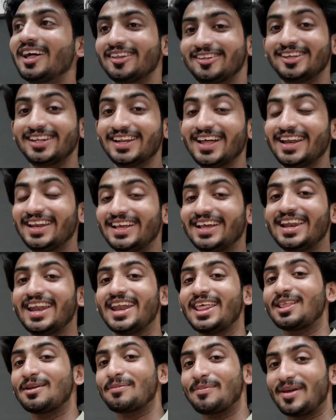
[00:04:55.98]
हंसी ना निकले
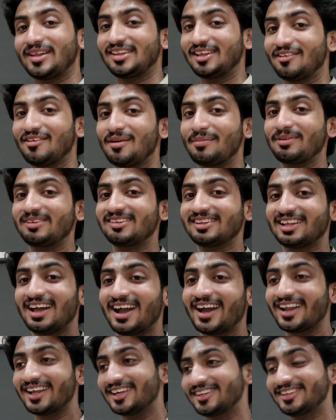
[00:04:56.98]
ना तो पैसे वापस
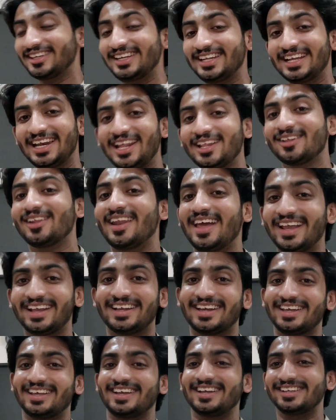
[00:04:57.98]
अगर हंसी निकले तो
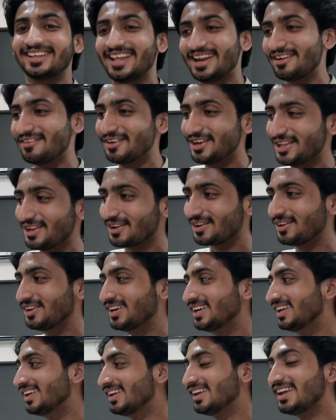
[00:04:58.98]
लाइक करके जाना वीडियो को
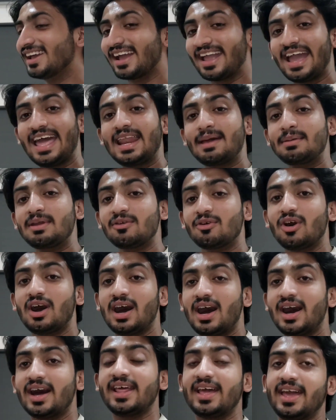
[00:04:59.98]
खैर अभी वो
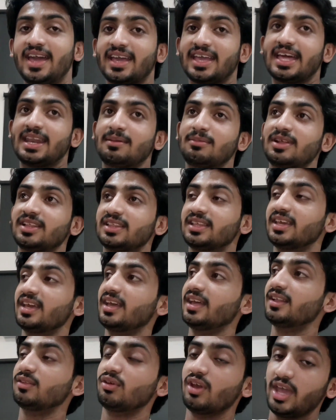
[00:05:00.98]
आ रहे हैं क्या नाम देते
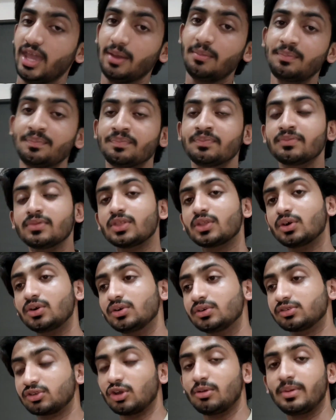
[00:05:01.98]
हैं जहेब
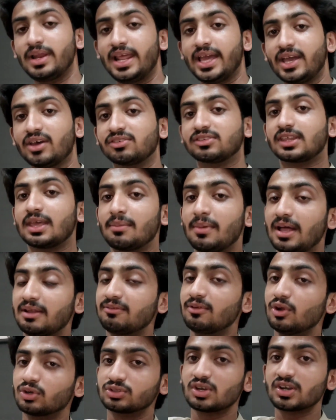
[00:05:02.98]
तो उसको मिलेंगे उसके
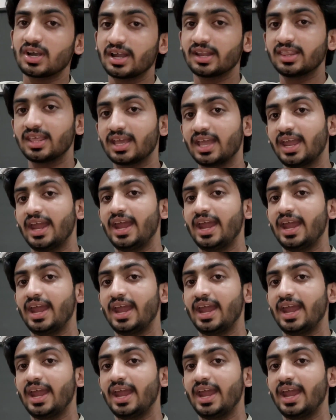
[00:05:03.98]
बाद ब्लॉग को कर देंगे